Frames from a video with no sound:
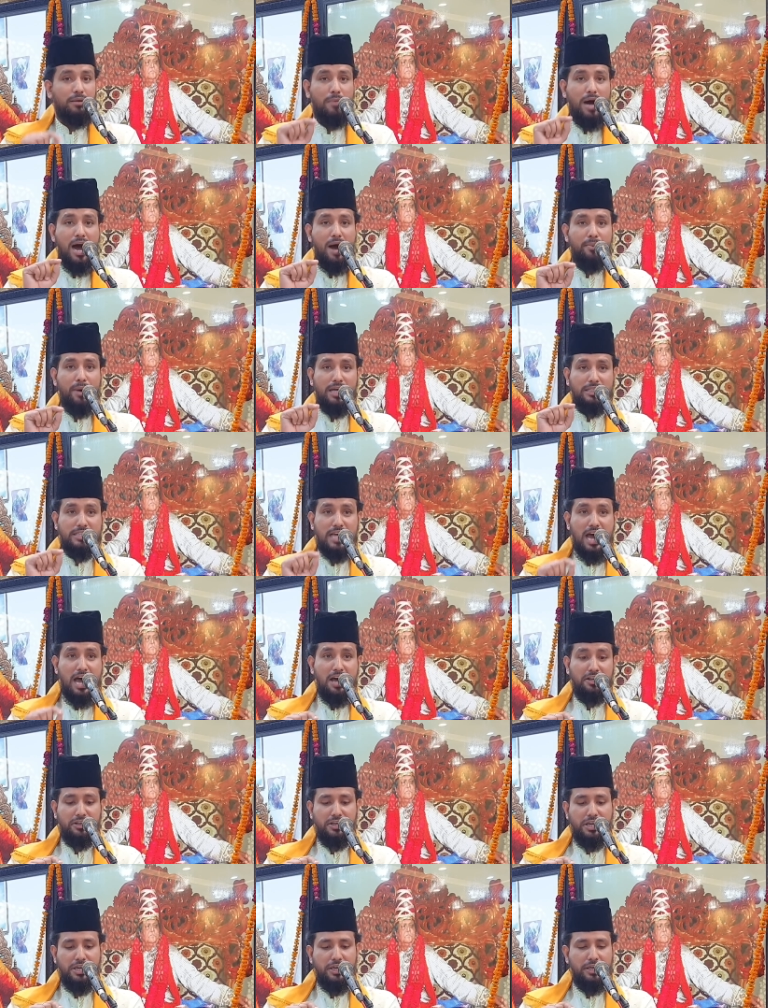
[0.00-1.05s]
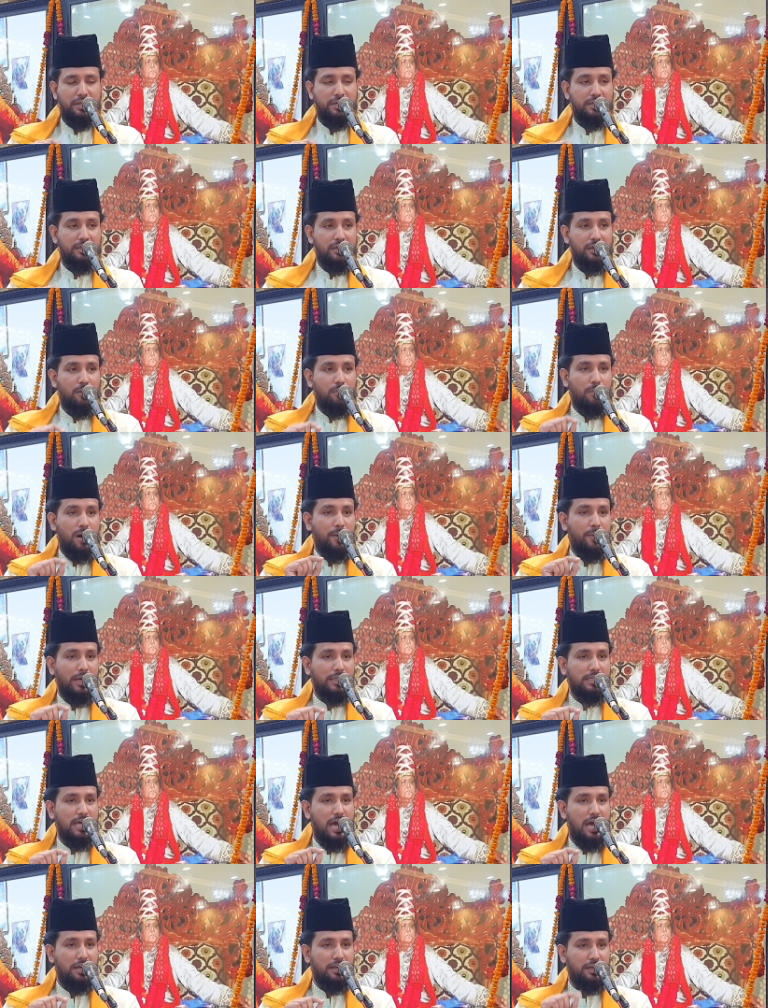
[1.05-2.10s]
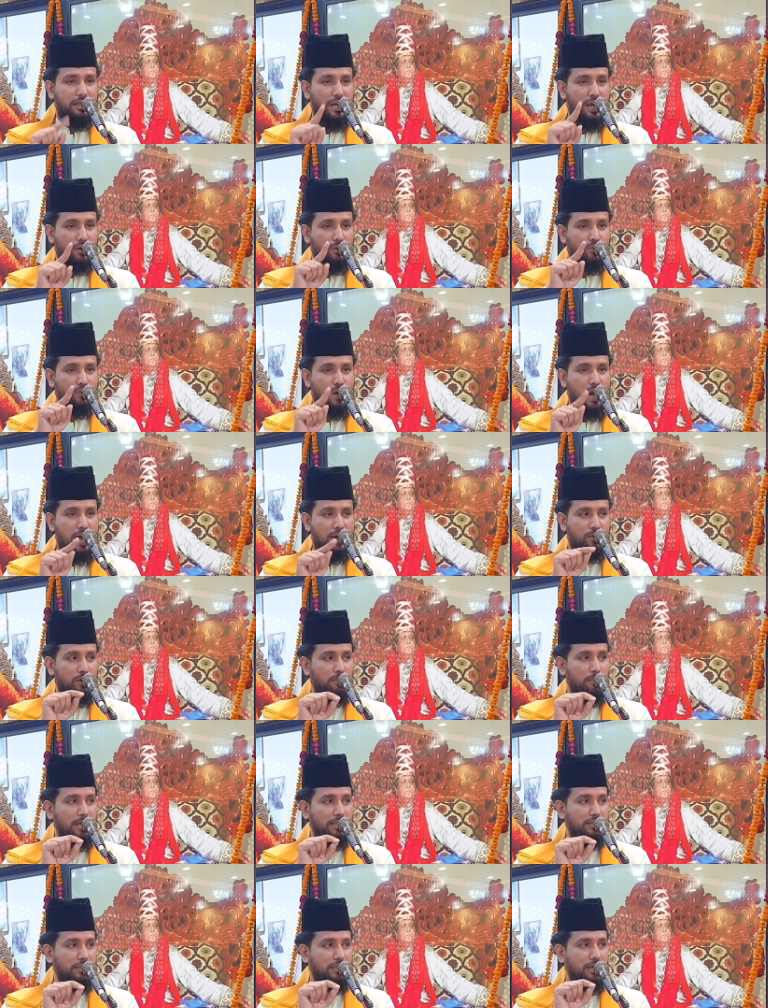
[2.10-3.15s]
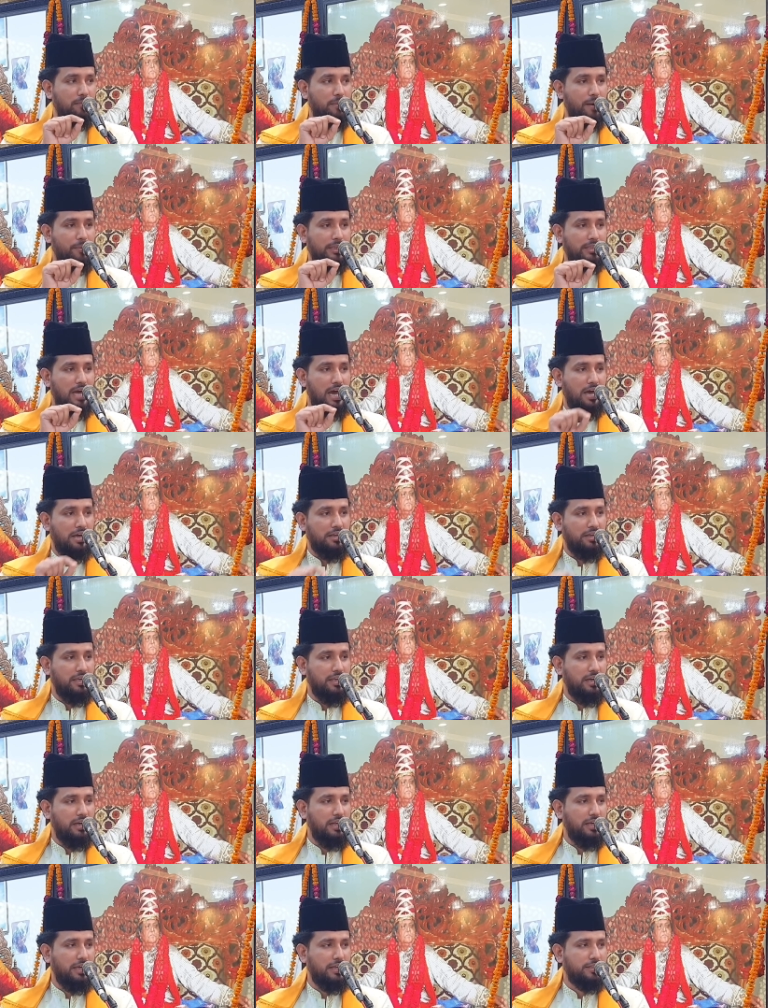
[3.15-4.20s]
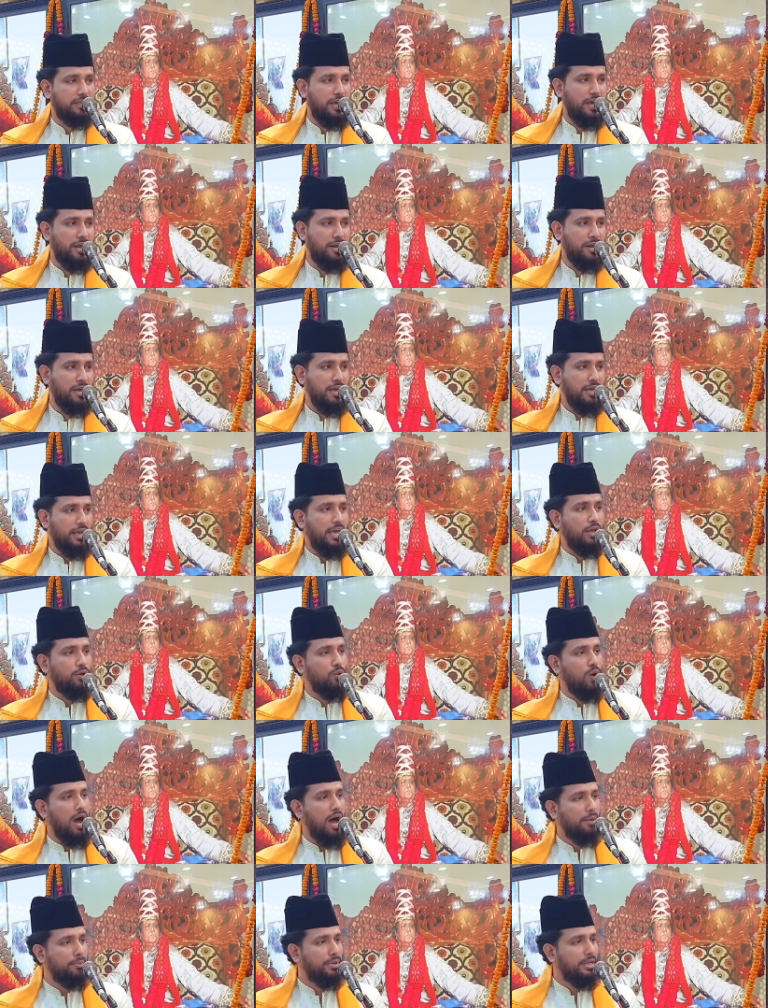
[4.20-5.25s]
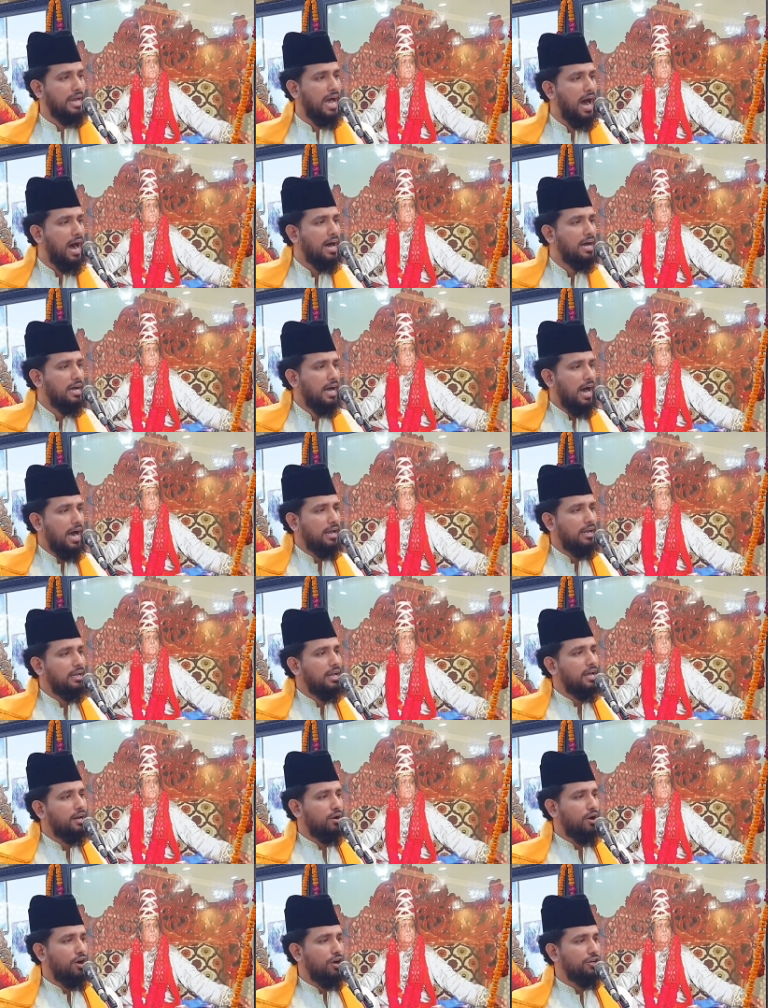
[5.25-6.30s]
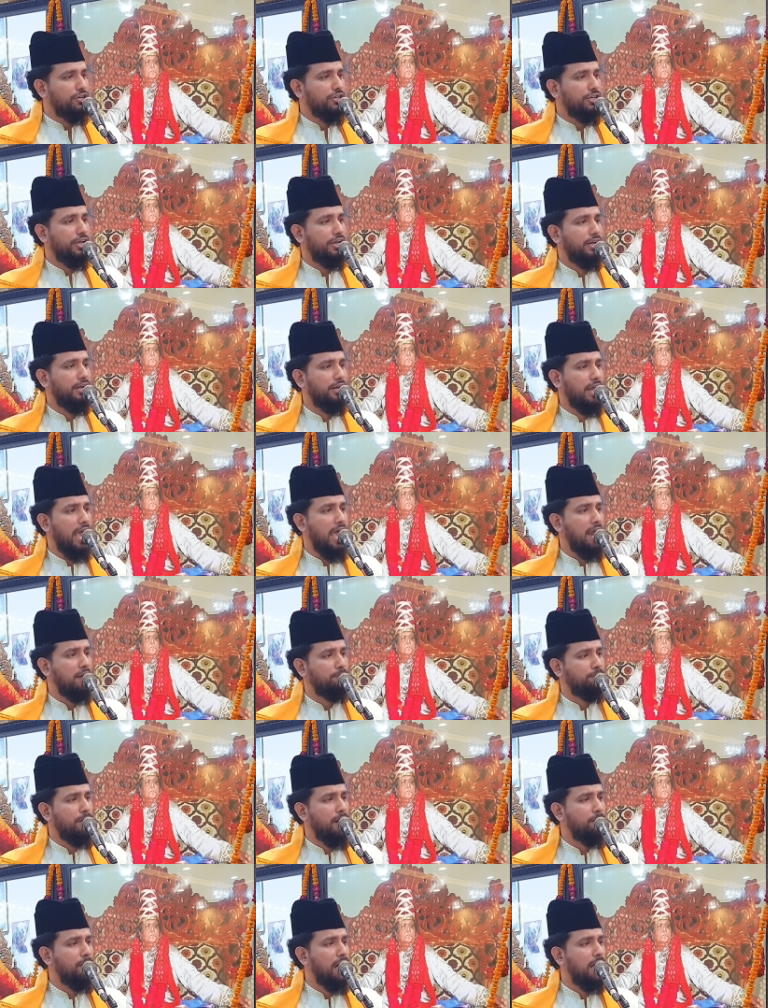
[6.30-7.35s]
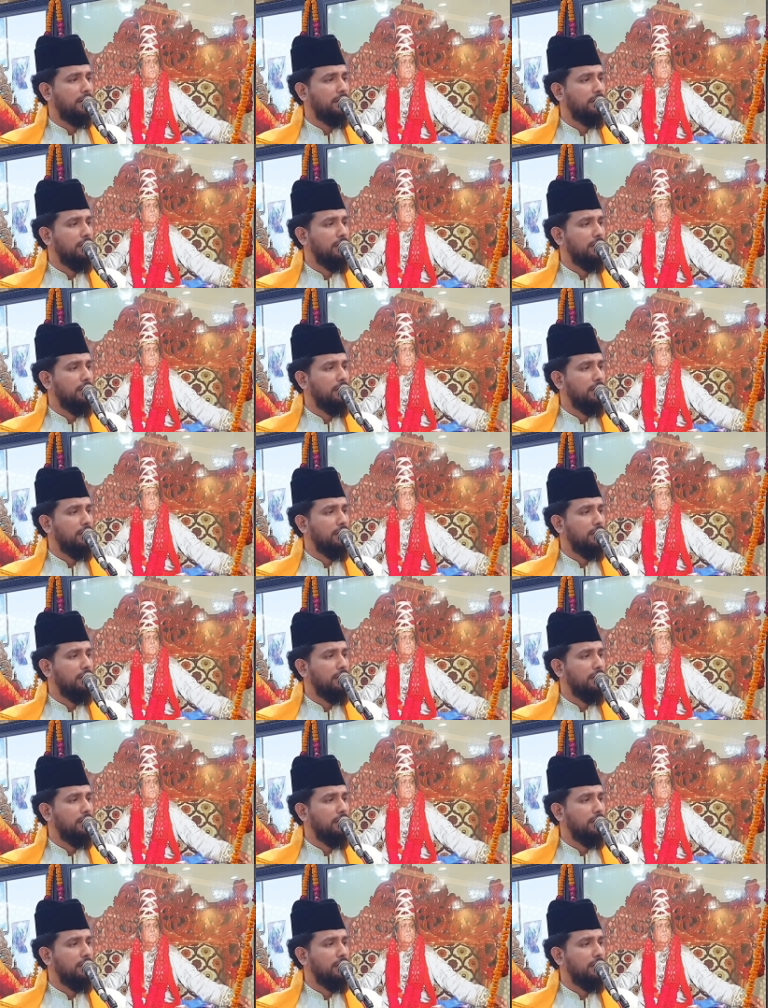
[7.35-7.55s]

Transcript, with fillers: বাবা জাহাঙ্গীর বাবা জাহাঙ্গীরের কোরআনুল মাজিদে বাবা জাহাঙ্গীর লিখেছেন এই ওহাবিরা আল্লাহর রহস্যের জ্ঞান পাবার